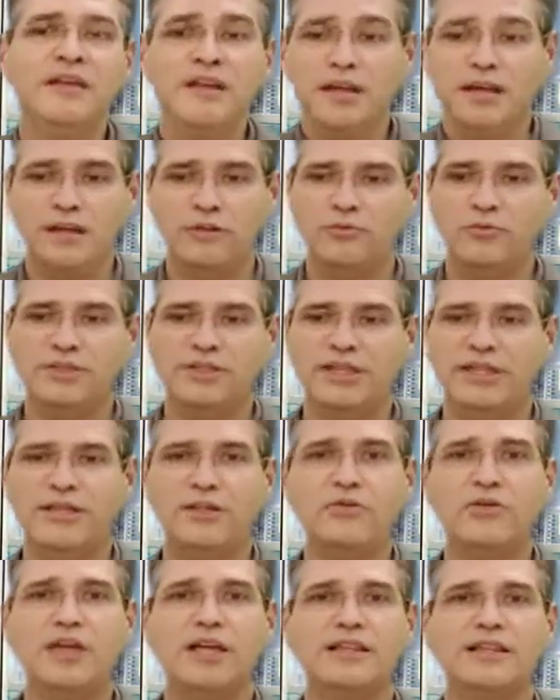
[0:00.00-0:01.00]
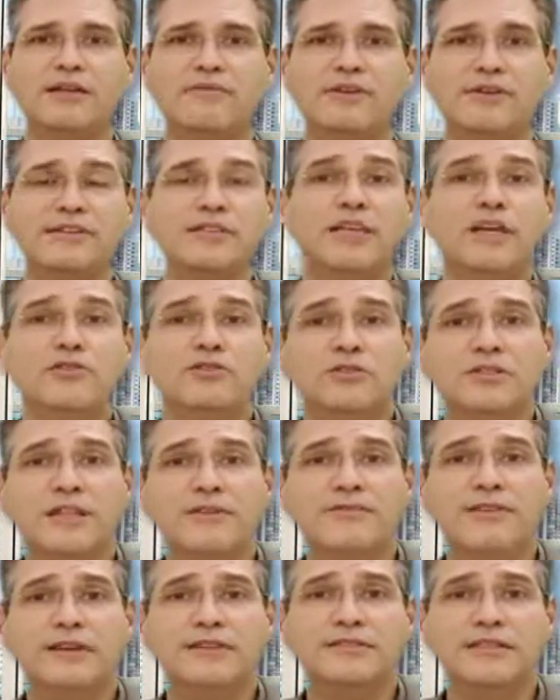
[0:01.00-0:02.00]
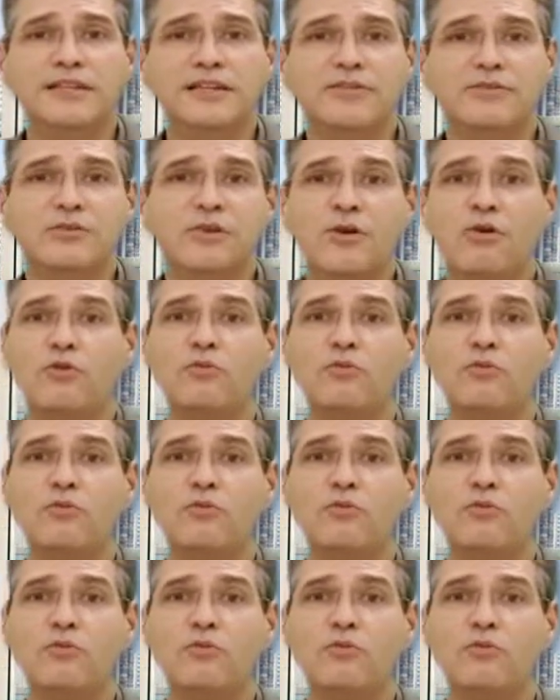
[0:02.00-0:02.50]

Ele não entendeu o que, ele está fazendo. O que, que o senhor está fazendo?